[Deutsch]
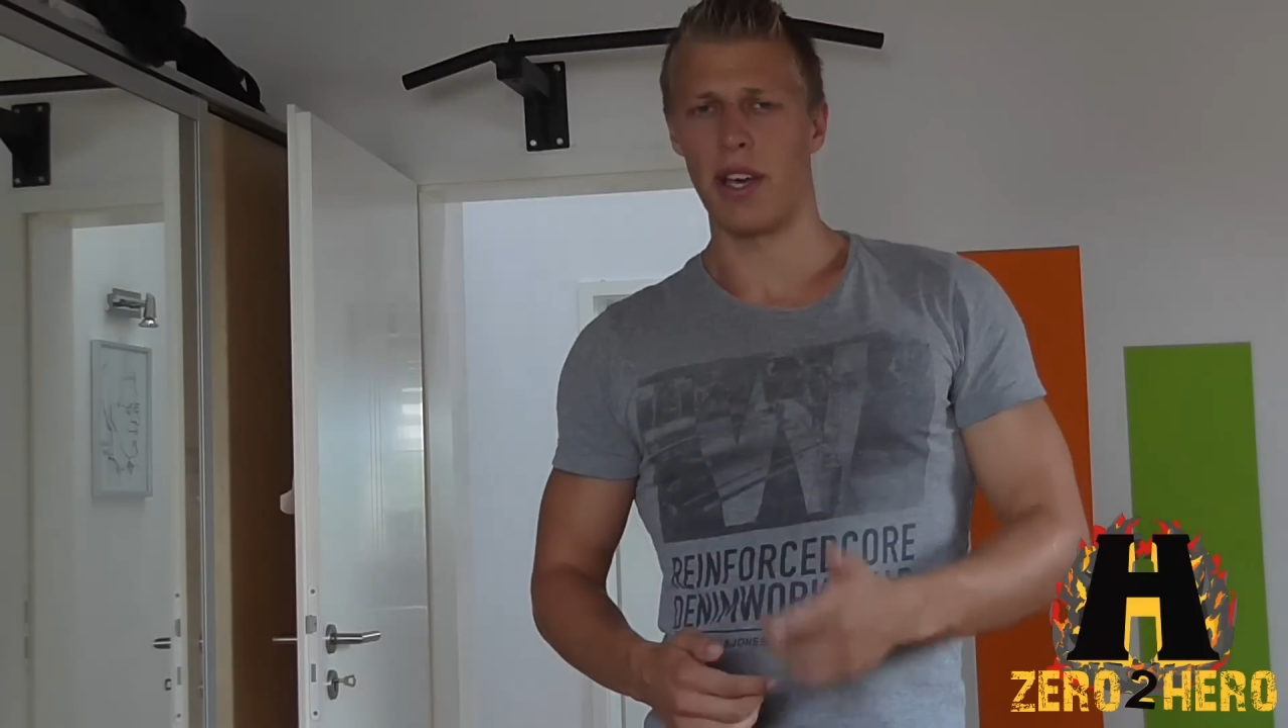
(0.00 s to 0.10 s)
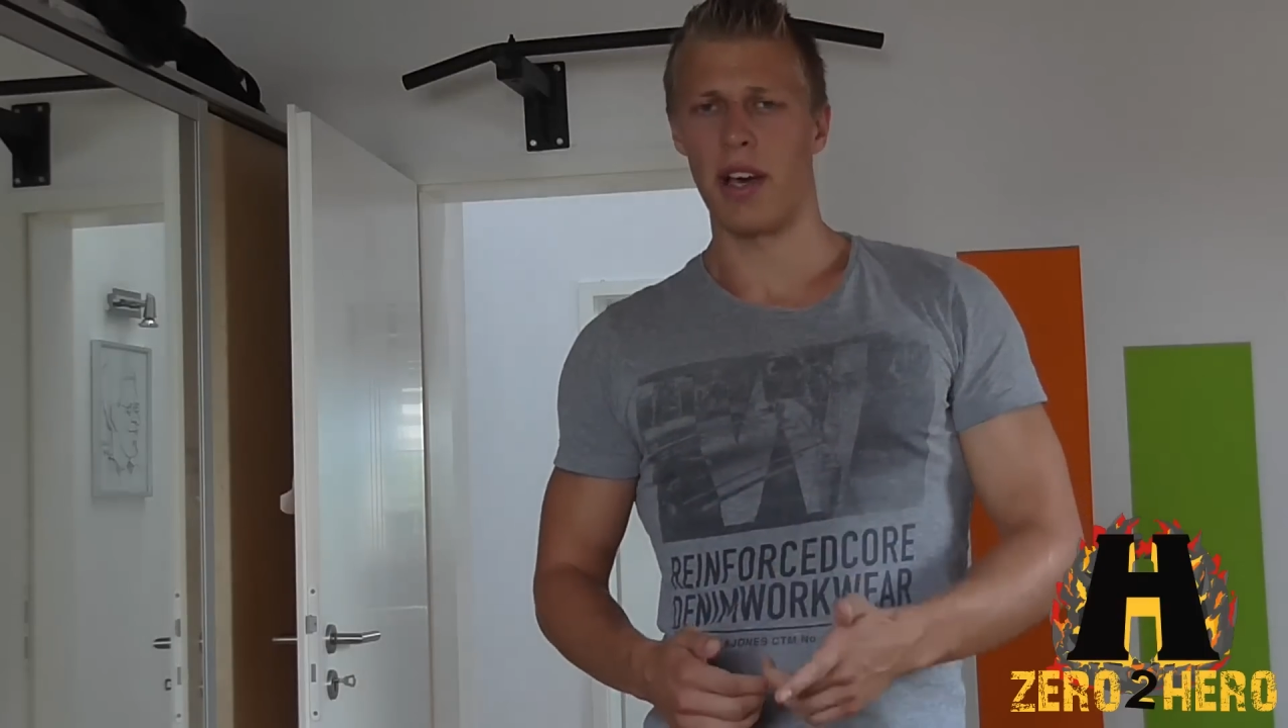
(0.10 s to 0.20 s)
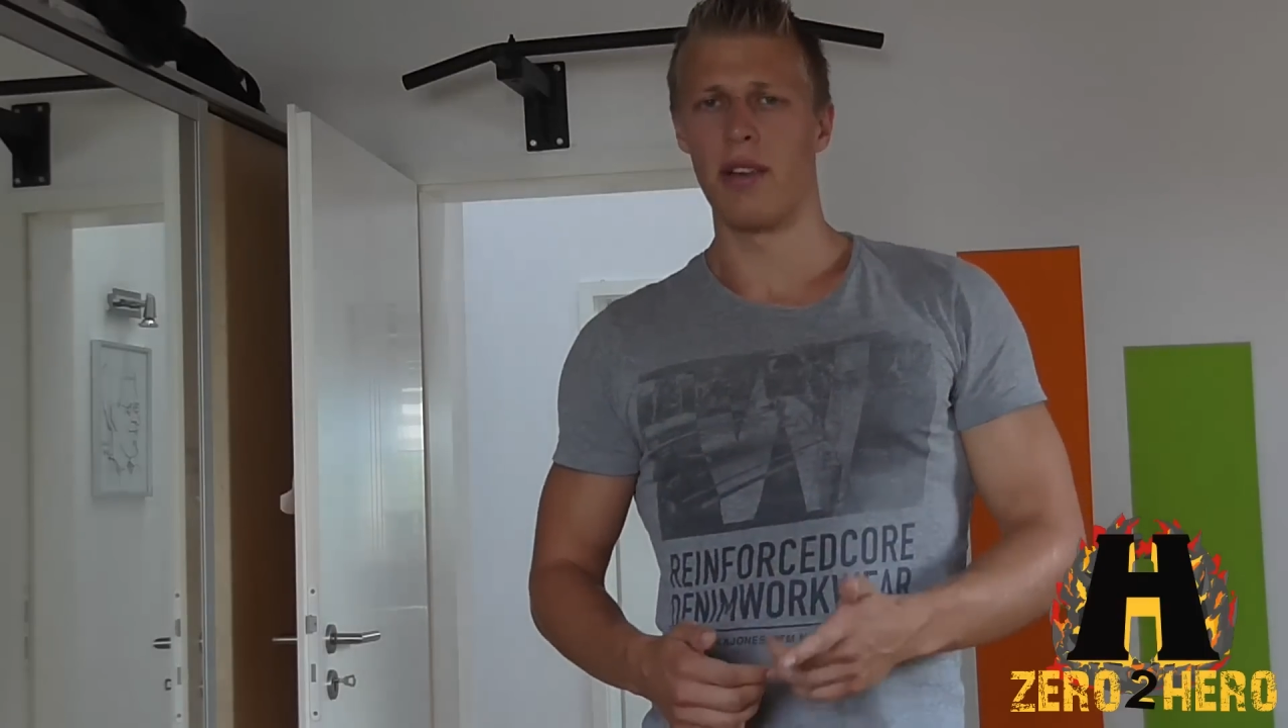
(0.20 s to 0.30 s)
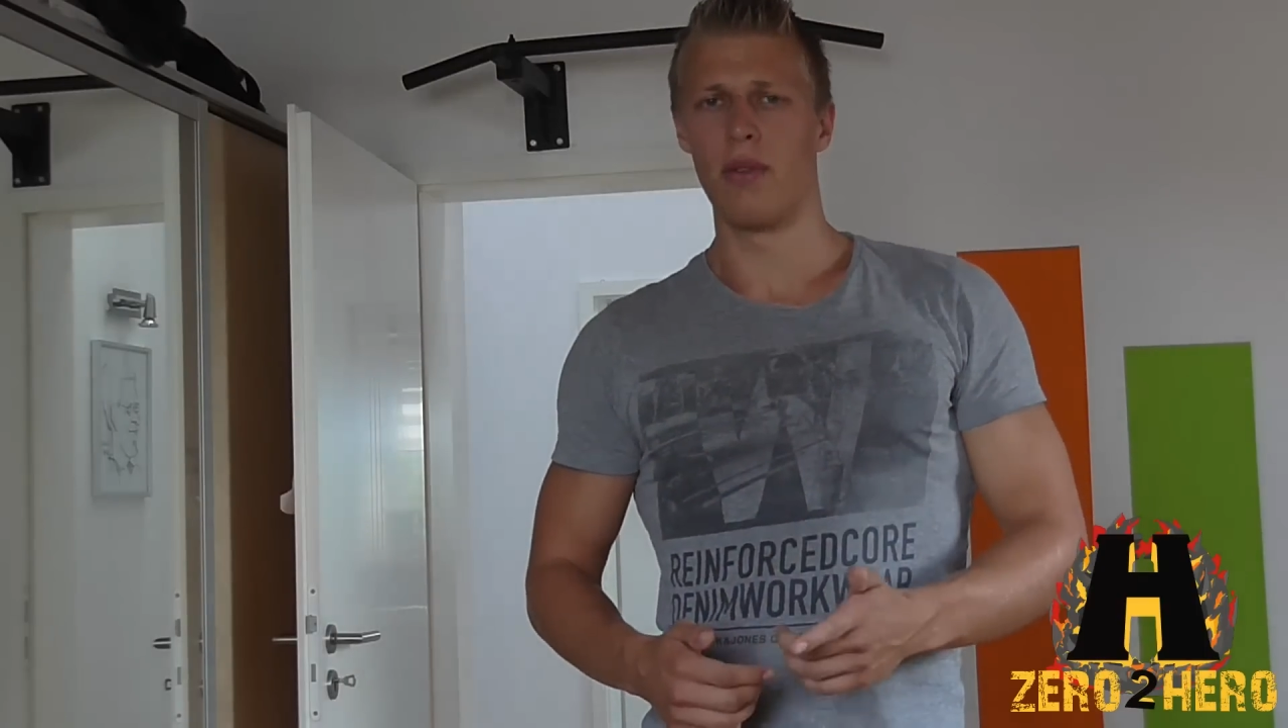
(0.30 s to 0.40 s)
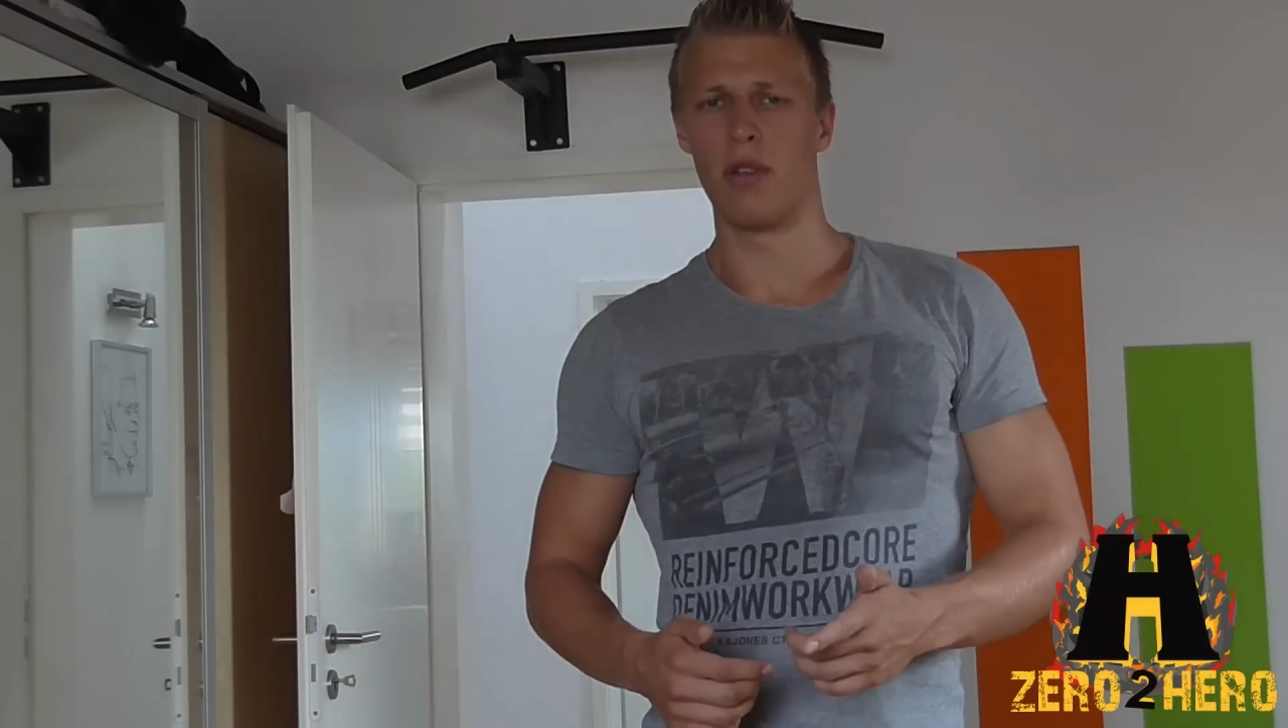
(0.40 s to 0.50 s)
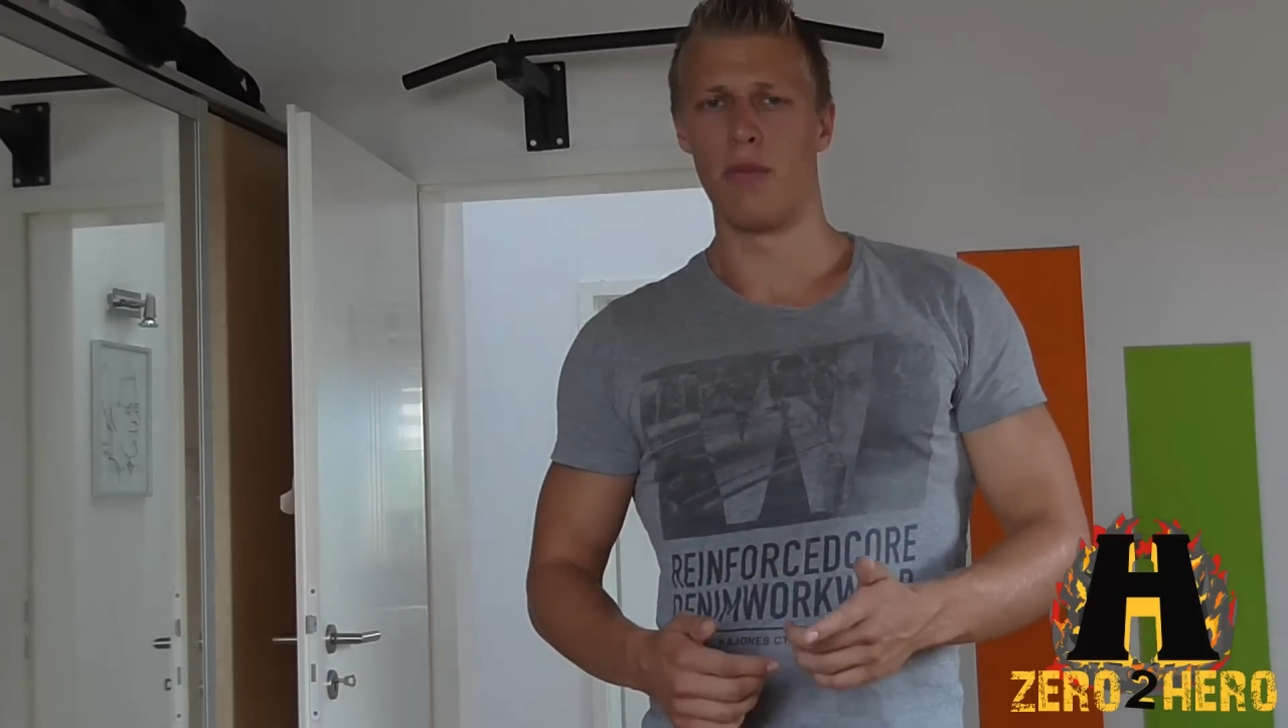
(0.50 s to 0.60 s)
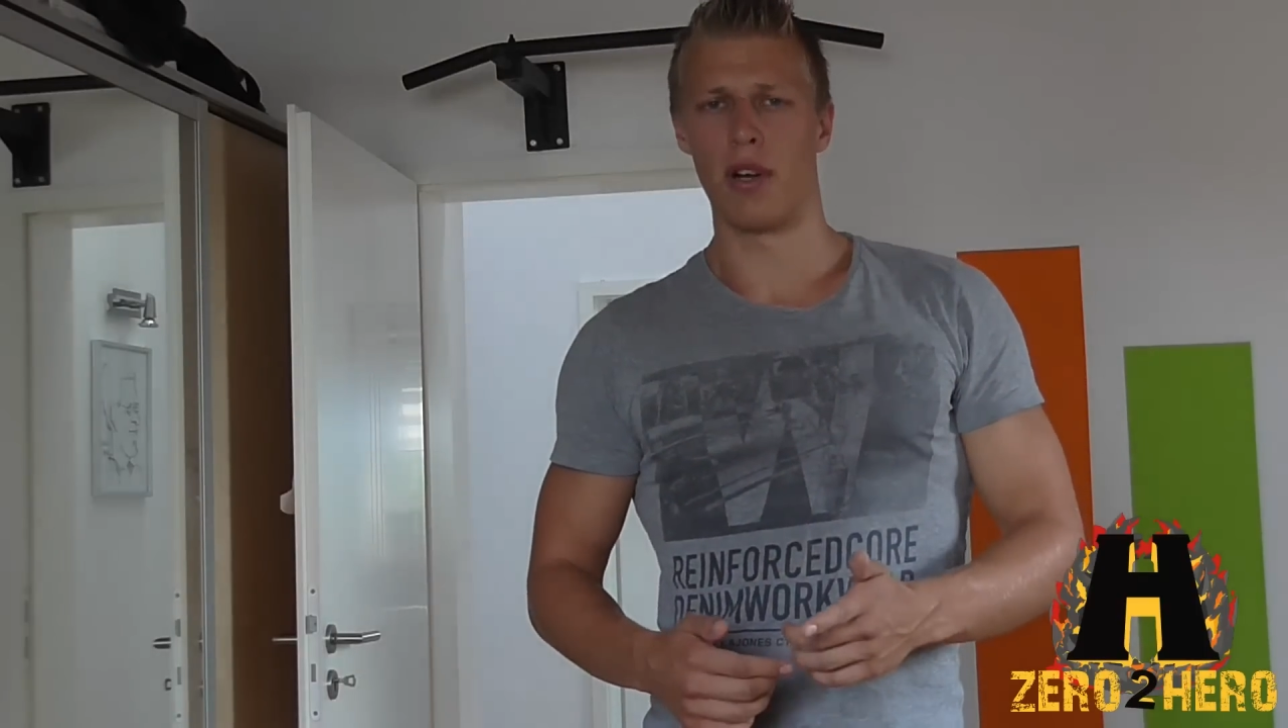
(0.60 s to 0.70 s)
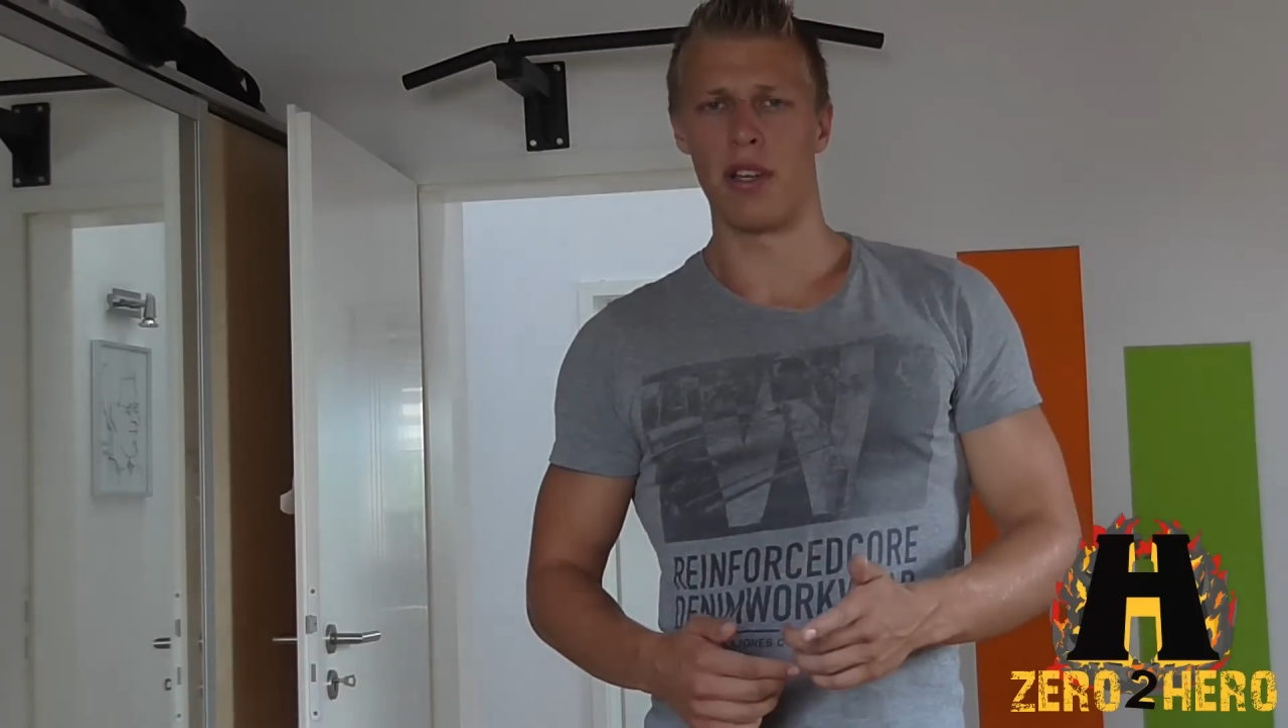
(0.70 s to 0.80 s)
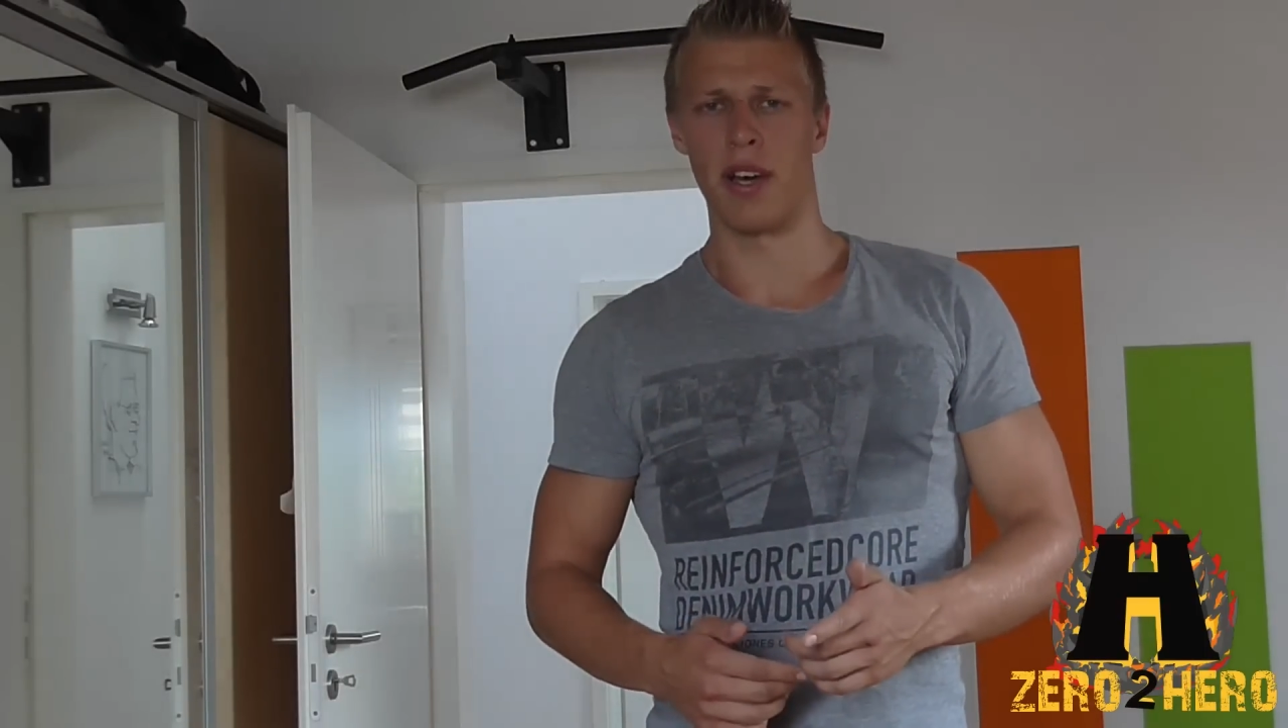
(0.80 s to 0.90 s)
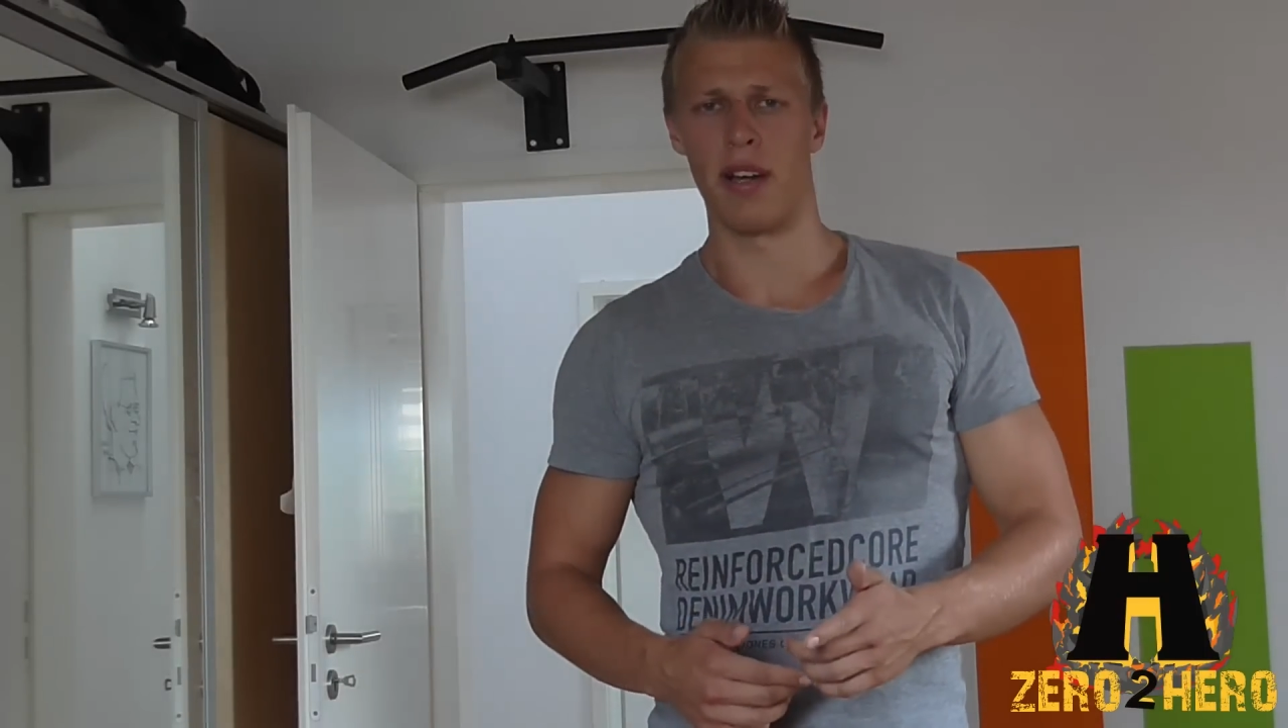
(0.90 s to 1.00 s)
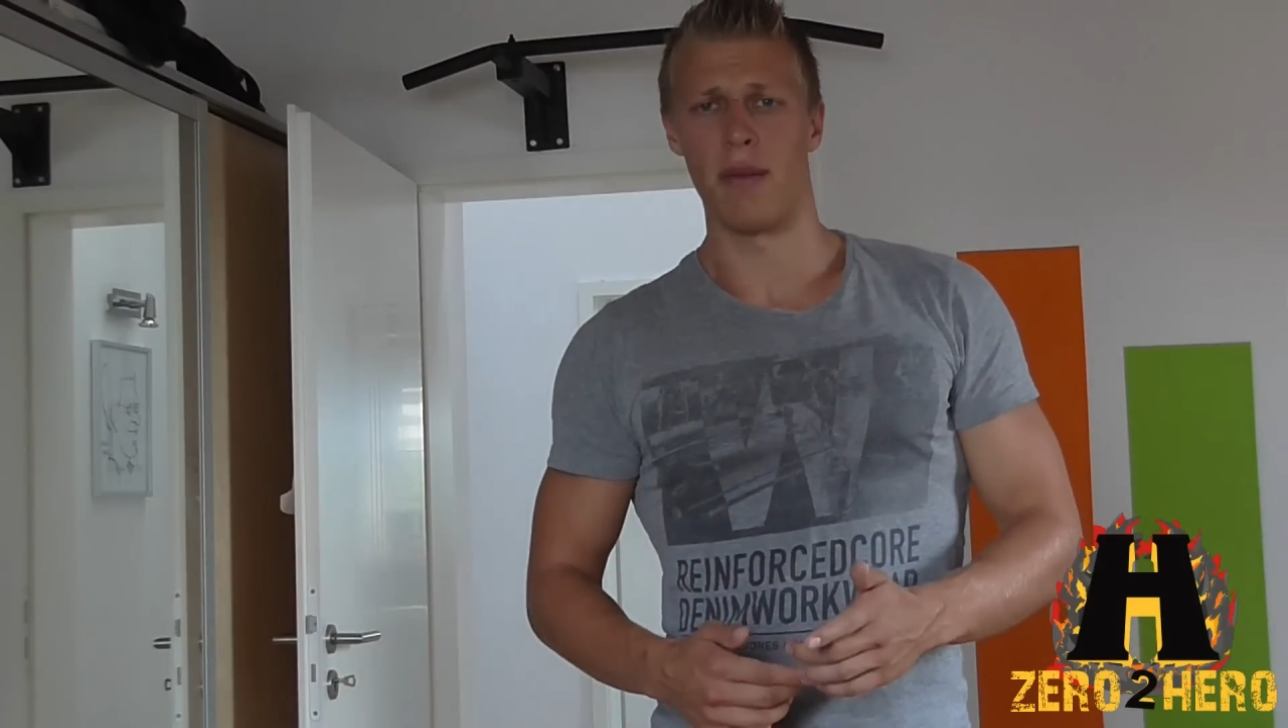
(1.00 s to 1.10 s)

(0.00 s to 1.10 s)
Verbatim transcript: keine gute Möglichkeit,